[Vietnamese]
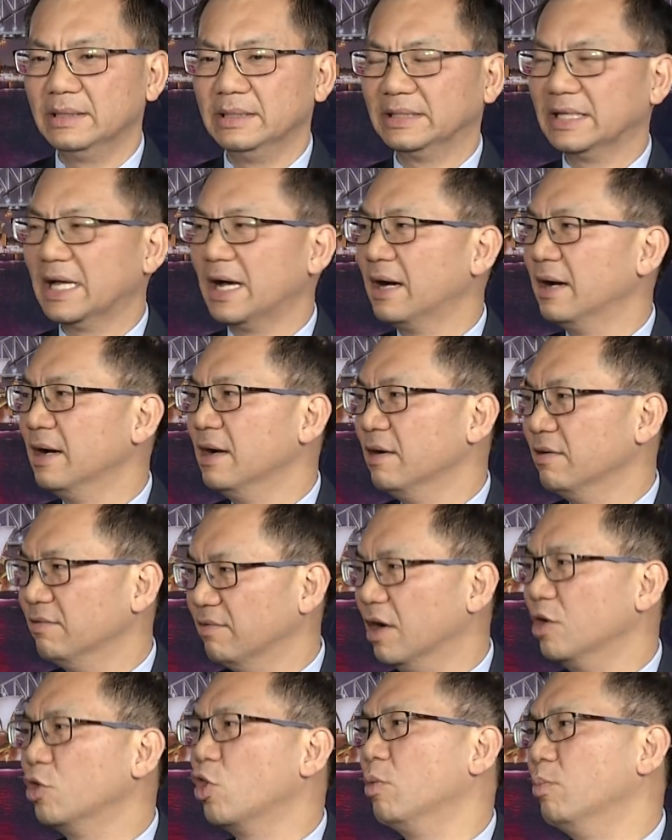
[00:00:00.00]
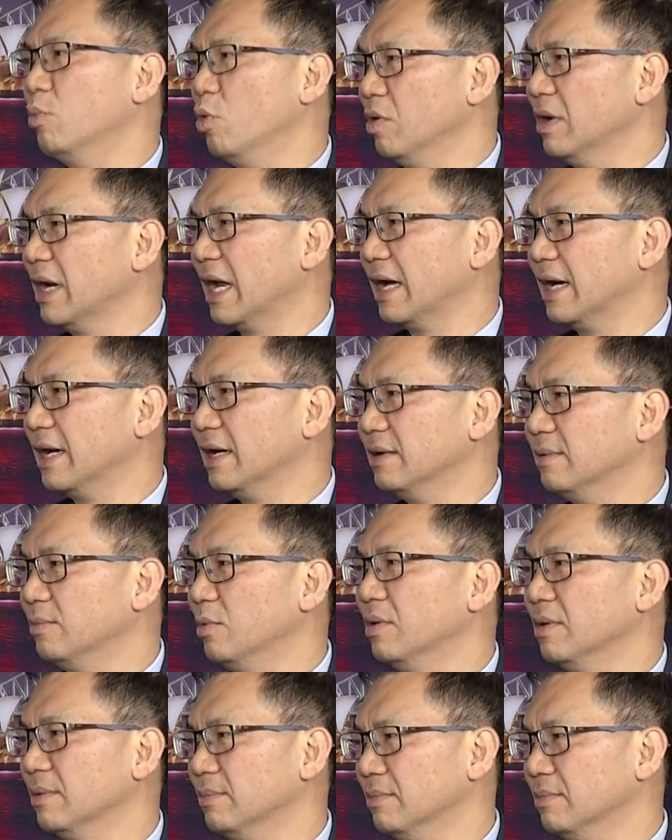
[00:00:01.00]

người ta vẫn còn muốn vẫn là, muốn, muốn trở